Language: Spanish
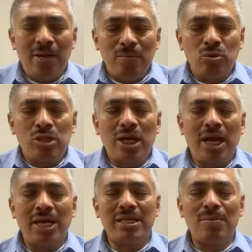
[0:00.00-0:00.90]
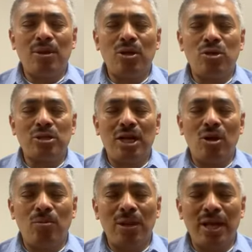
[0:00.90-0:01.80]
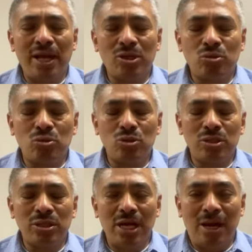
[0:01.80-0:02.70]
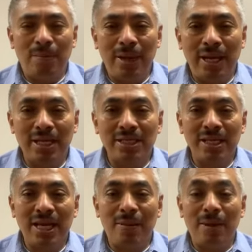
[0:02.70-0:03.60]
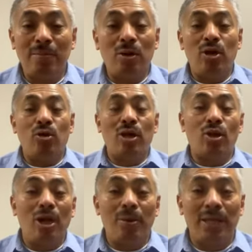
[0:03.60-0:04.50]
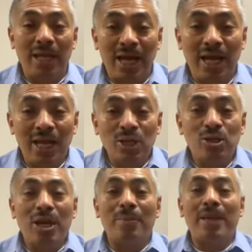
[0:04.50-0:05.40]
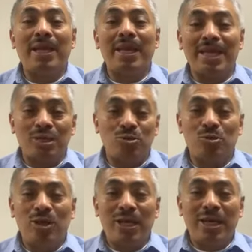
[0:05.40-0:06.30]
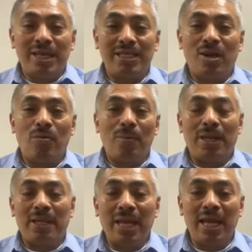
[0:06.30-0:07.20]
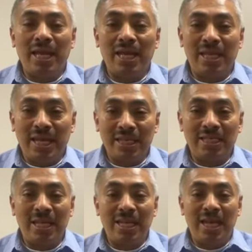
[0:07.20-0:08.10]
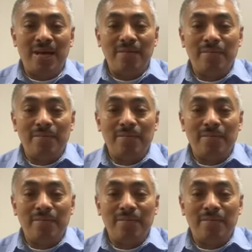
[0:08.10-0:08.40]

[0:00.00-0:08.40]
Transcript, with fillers: Muchas gracias, buen Dios, en el nombre de Jesús. Amén y amén. Bueno, que Dios le bendiga. Solamente eso quise compartirle en este día.